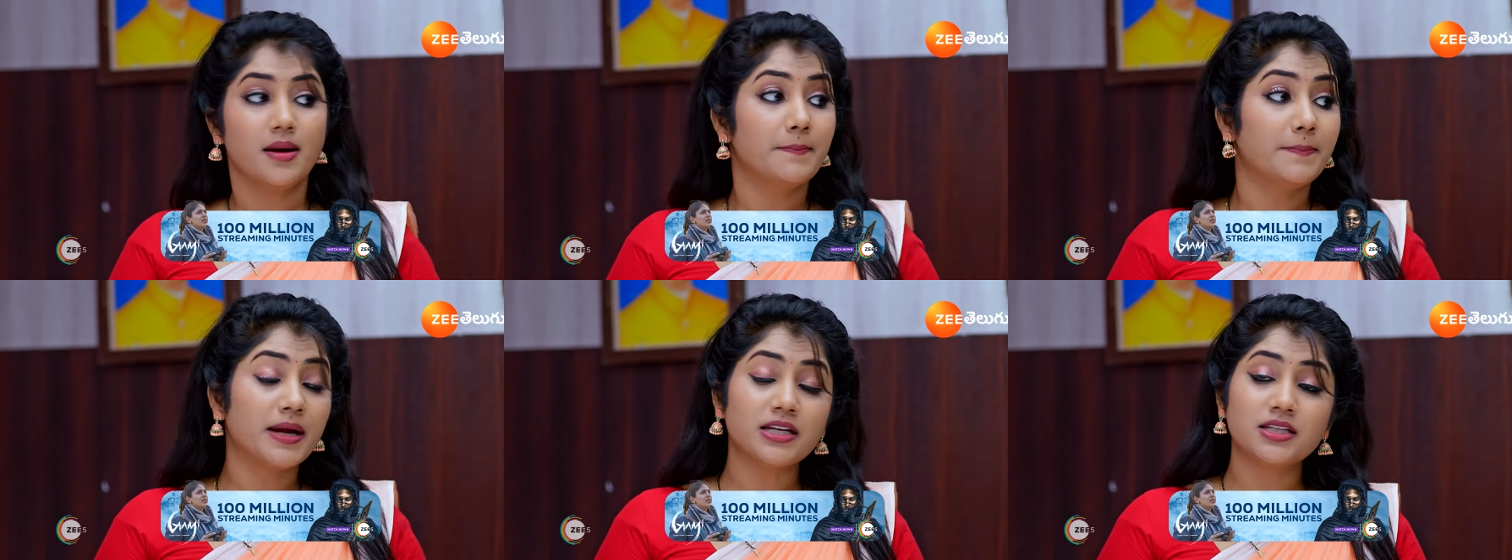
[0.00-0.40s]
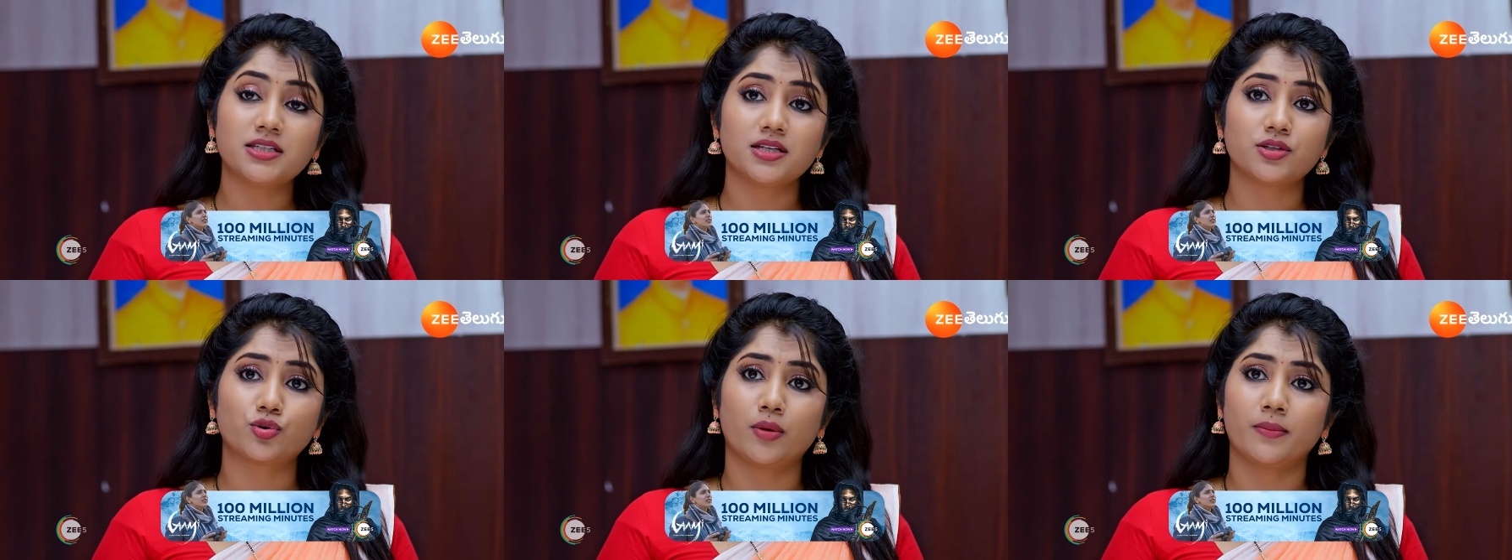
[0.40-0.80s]
సార్
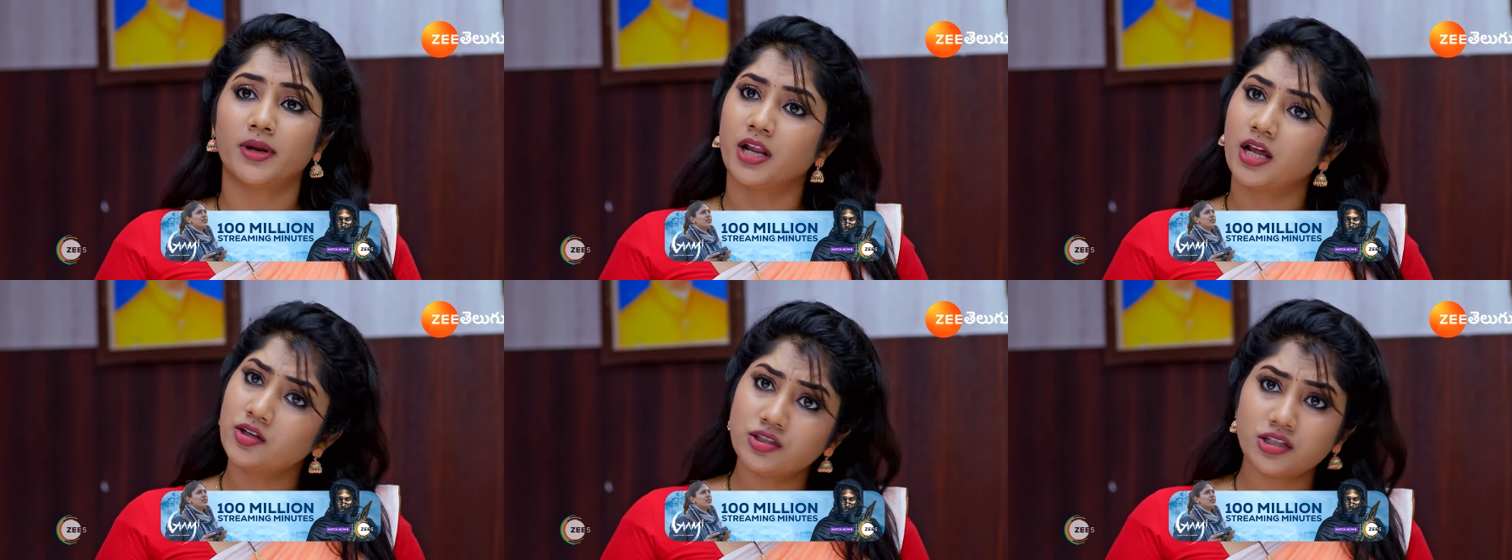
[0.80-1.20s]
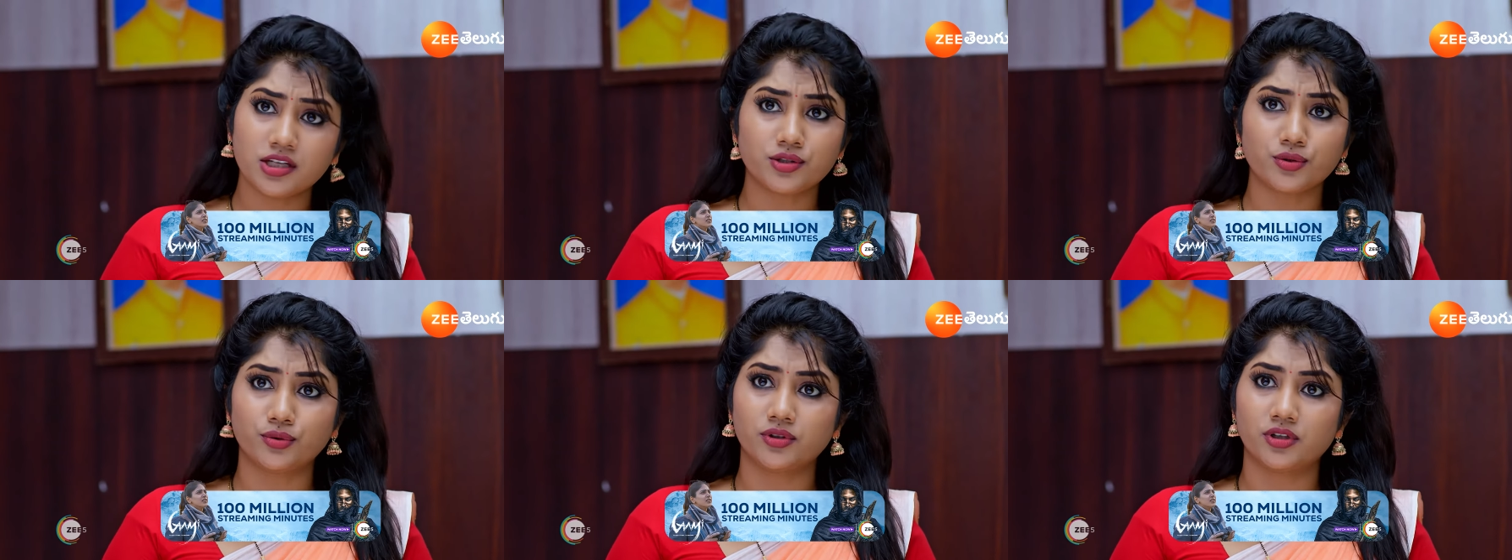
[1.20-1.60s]
పని
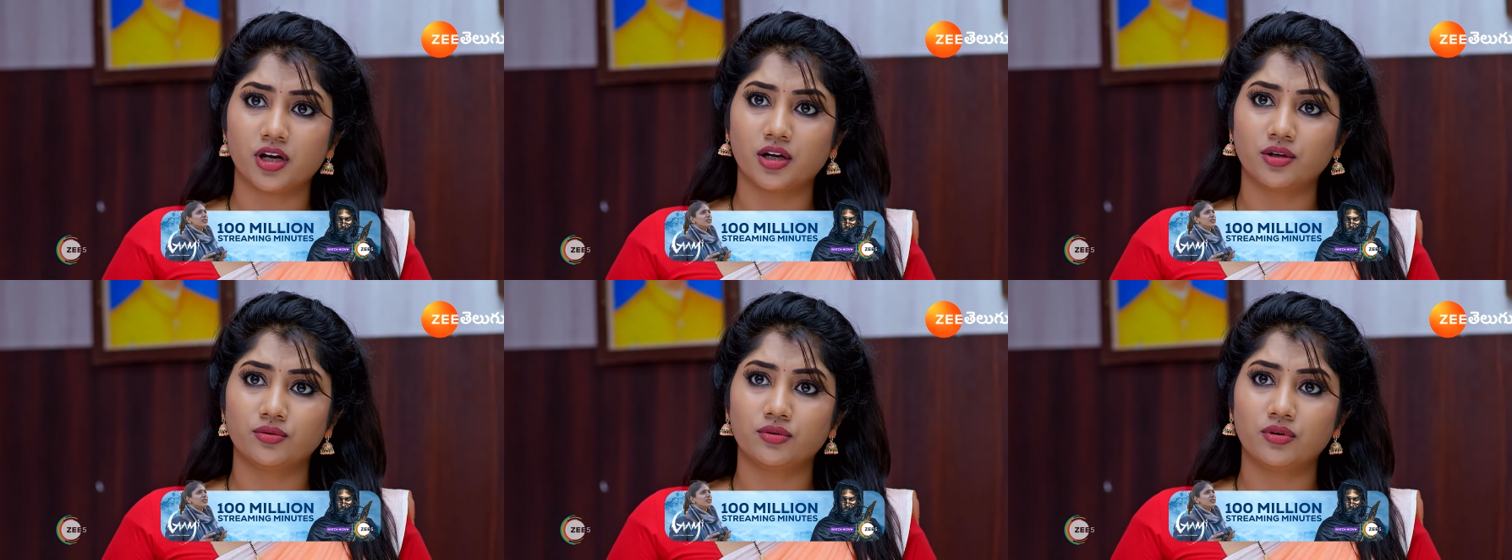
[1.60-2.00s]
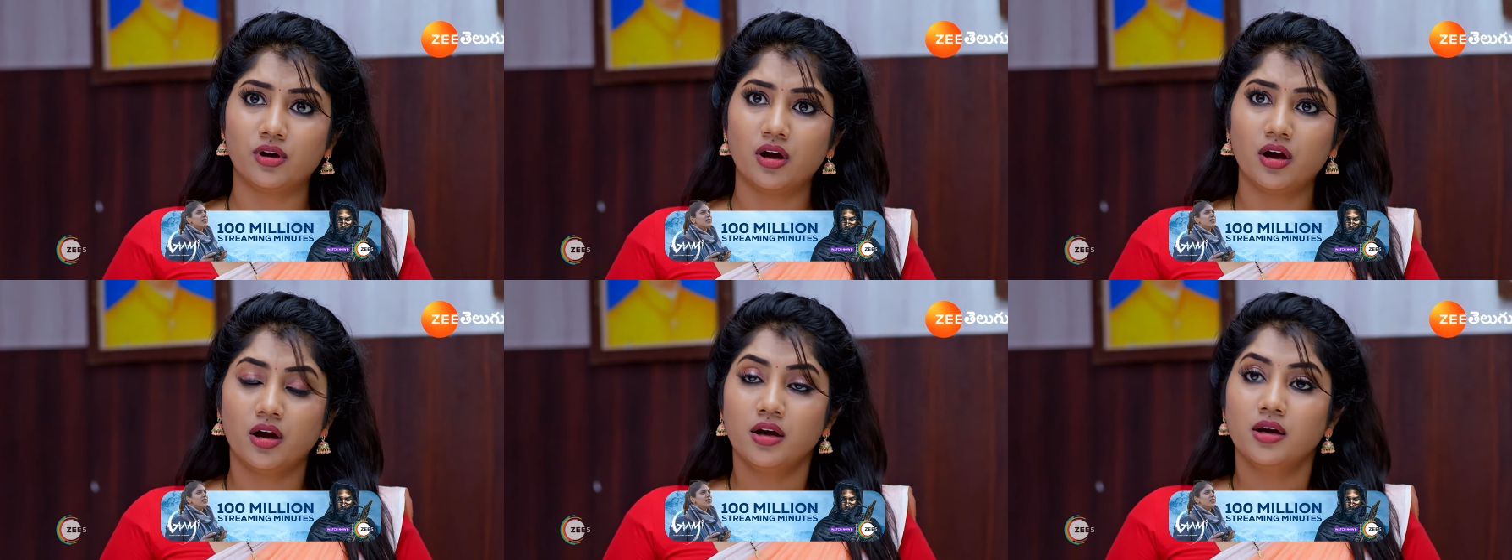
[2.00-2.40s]
చేసుకోమన్నారు చేసుకుంటున్నాను